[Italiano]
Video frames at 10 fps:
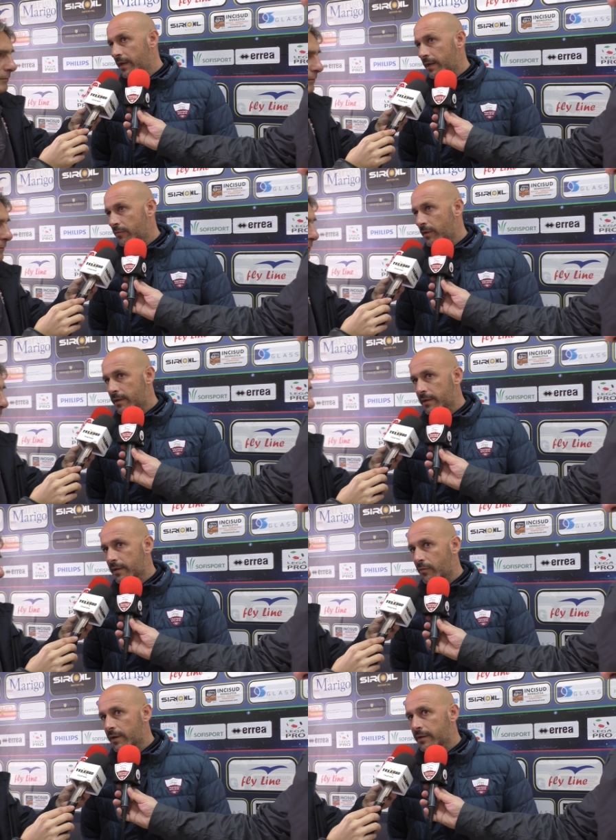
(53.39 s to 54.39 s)
anche
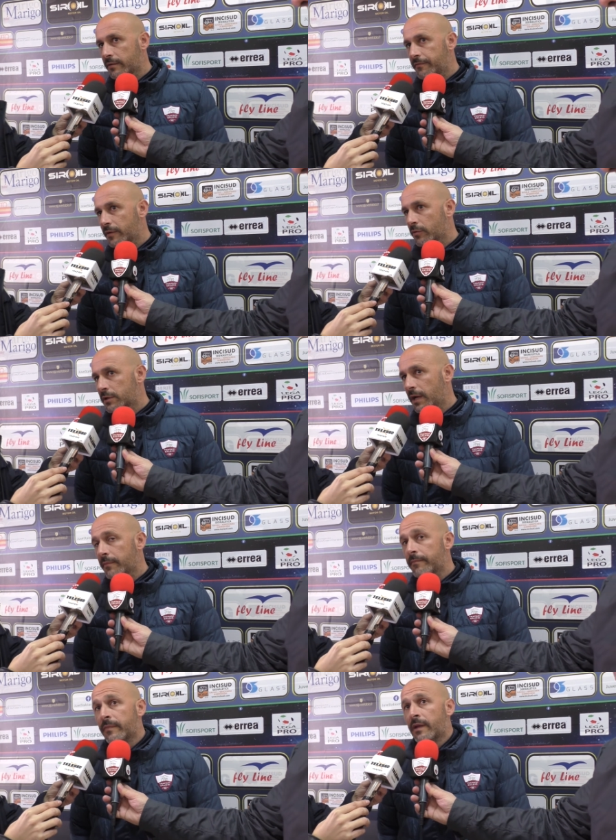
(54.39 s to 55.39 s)
qualche, qualche difficoltà.
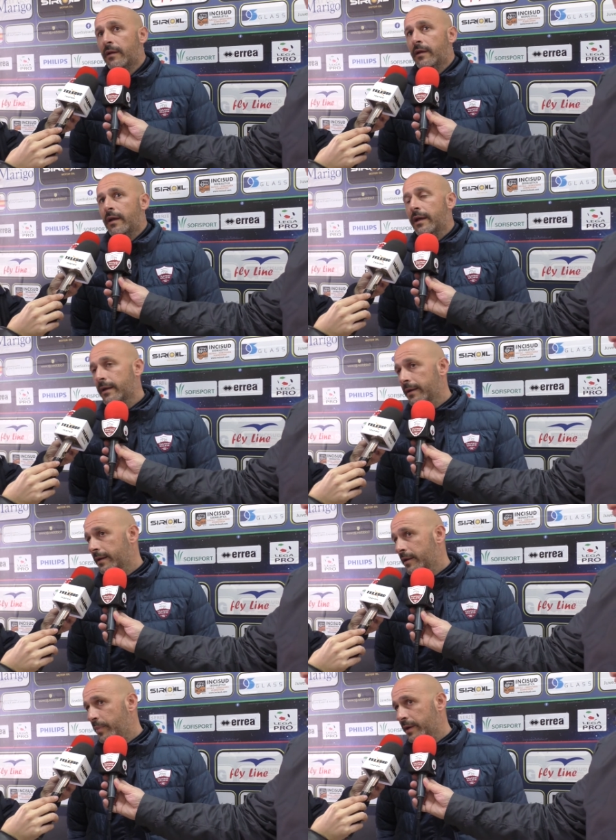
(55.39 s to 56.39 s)

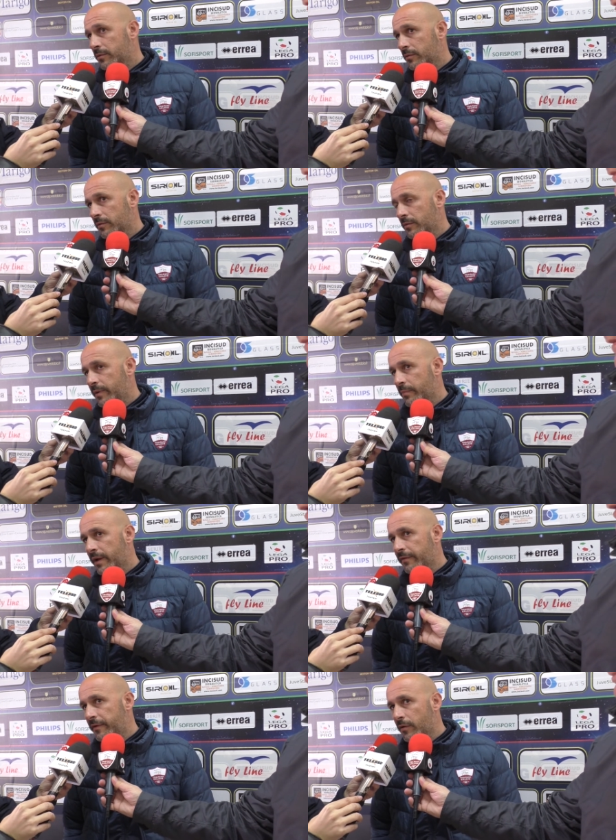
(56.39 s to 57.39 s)
E ripeto, per
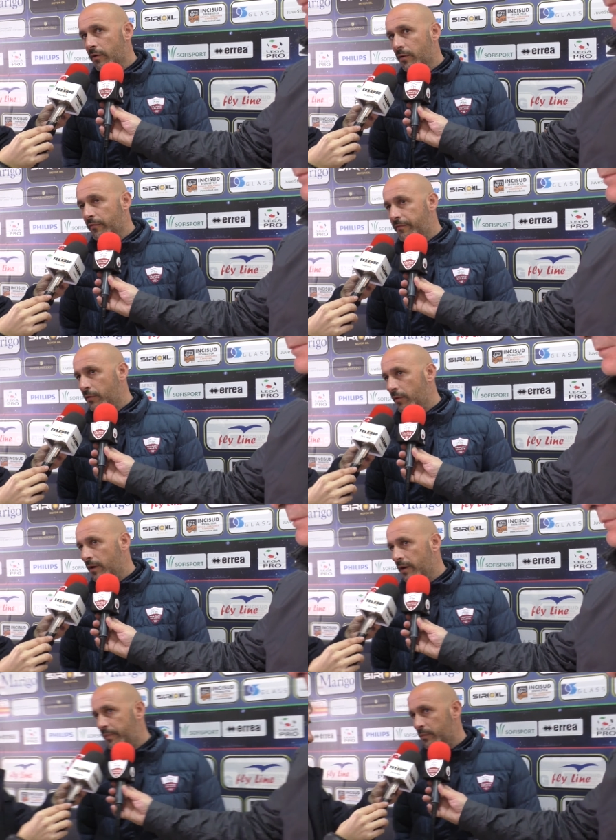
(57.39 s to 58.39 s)
me fino, fino,
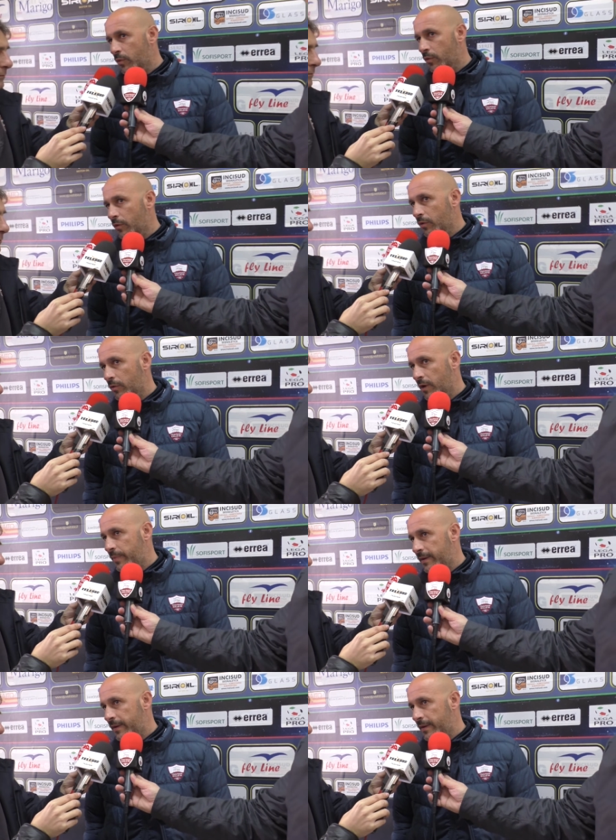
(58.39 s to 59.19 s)
al primo gol loro la